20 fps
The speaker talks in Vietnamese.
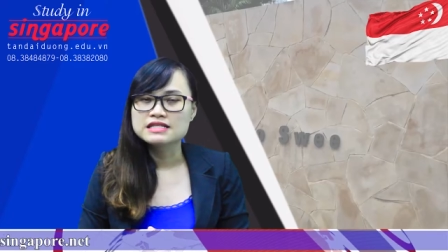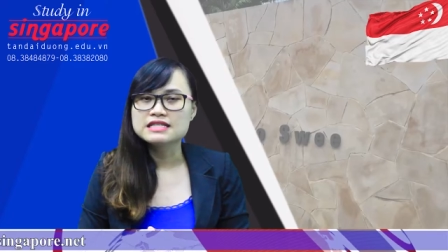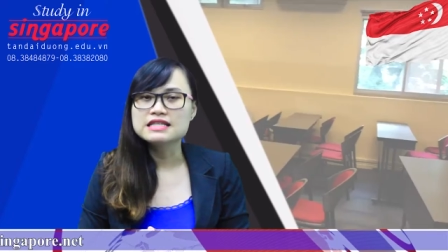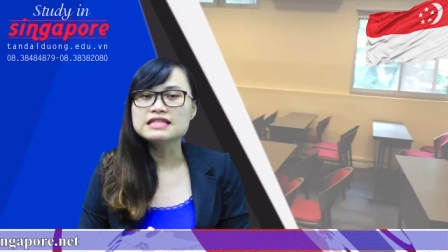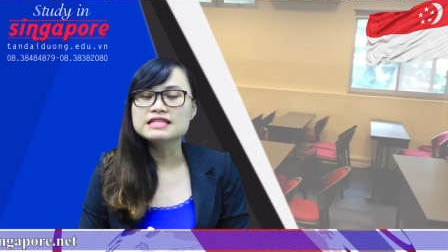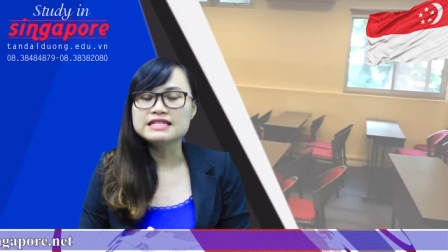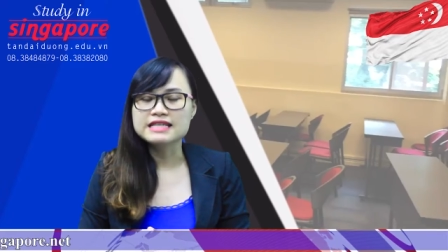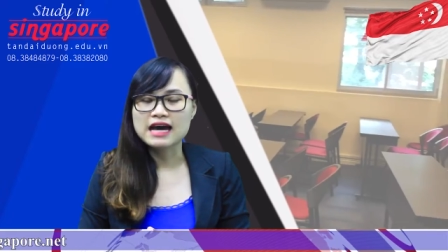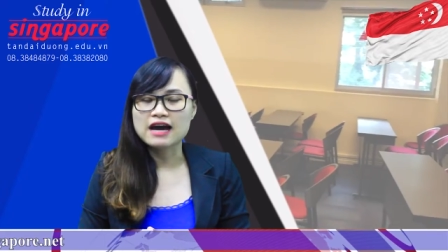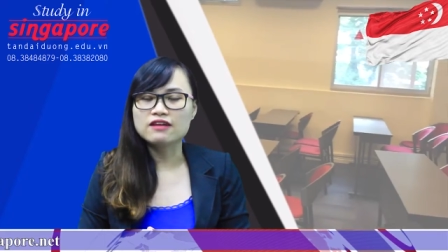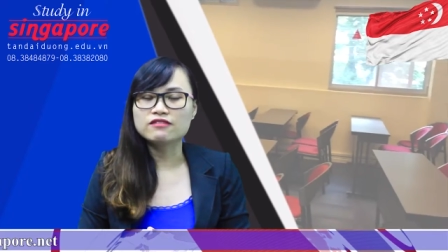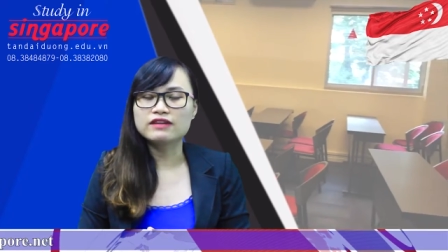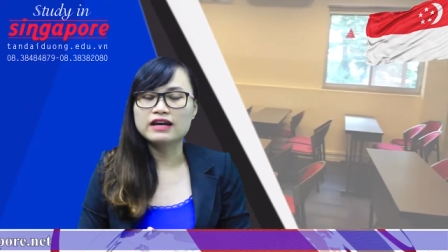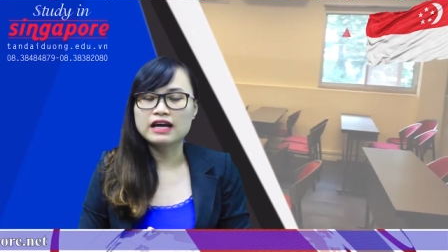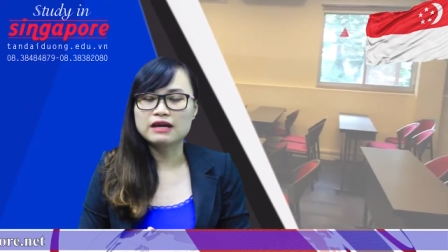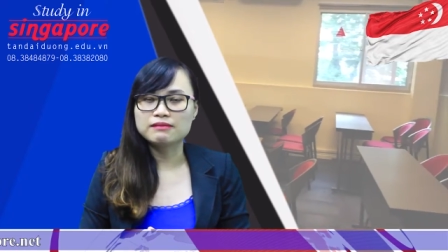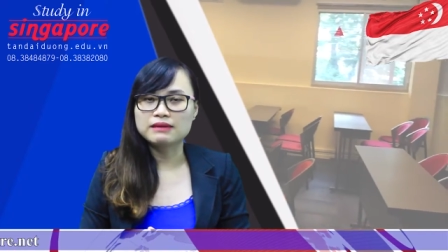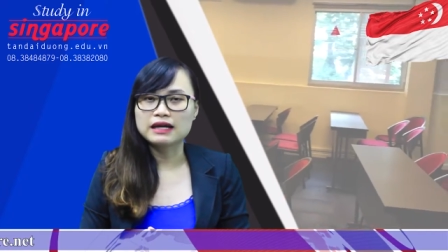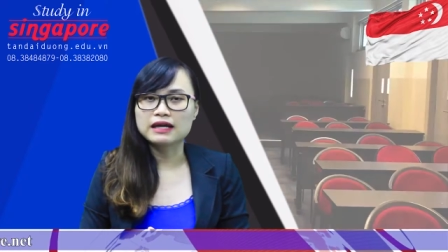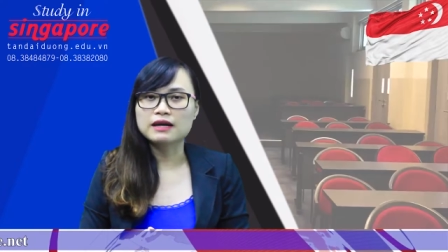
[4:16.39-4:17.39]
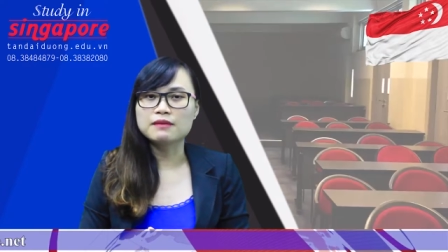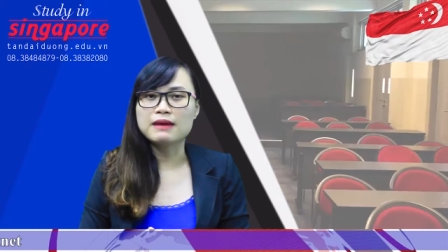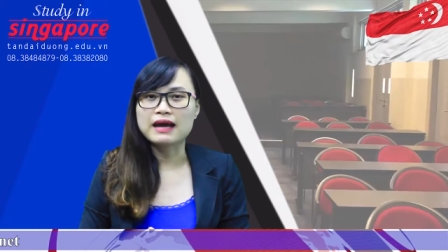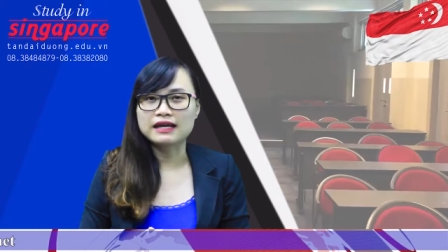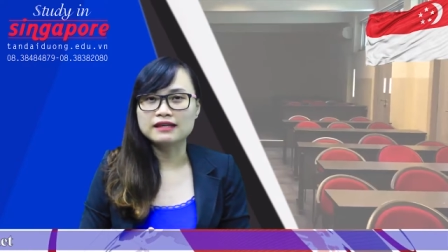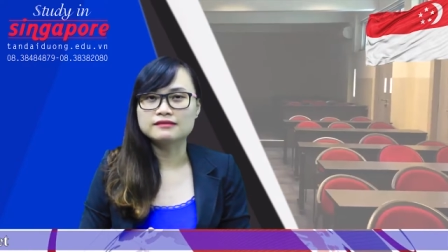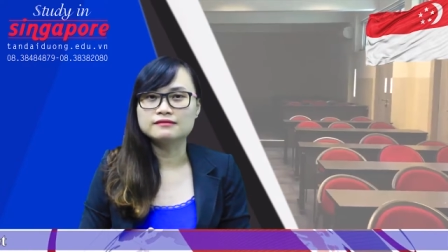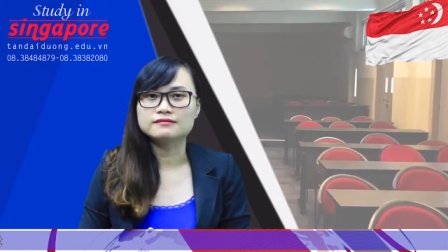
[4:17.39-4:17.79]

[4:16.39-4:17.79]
Xin chào và hẹn gặp lại các bạn.